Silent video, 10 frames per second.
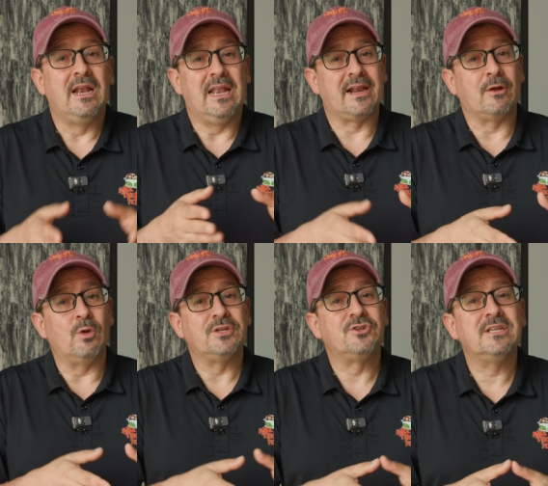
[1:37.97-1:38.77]
Las
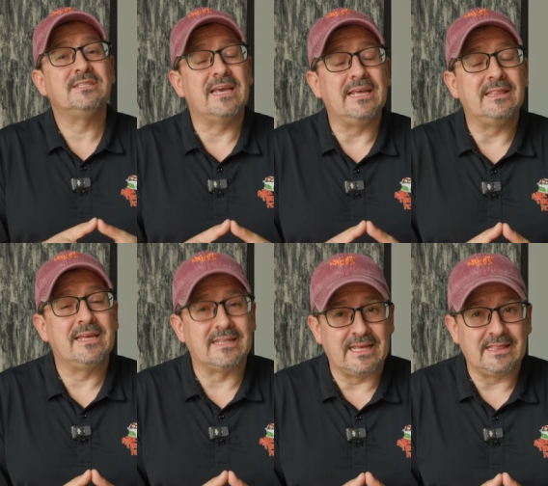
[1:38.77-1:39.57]
regulaciones de
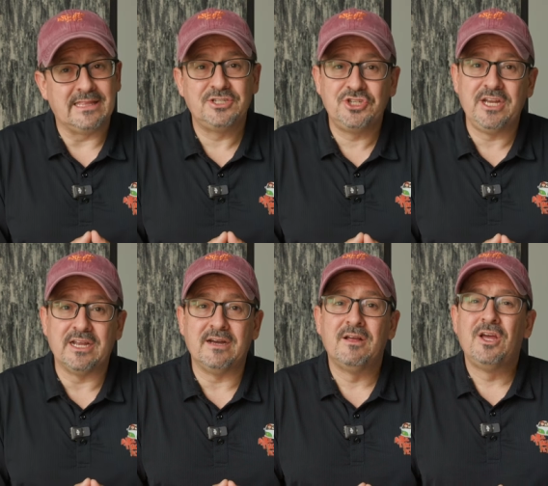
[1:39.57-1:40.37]
Internet de
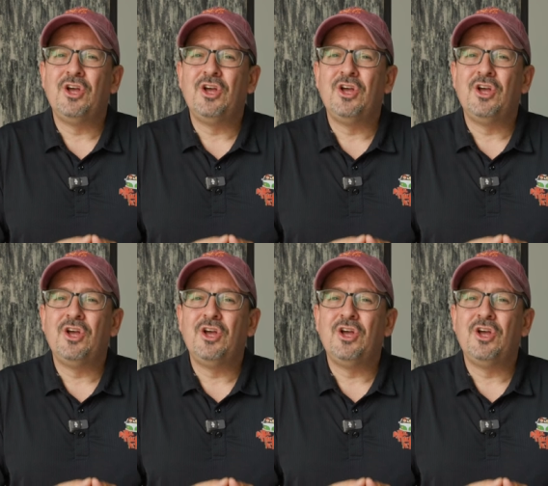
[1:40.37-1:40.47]
China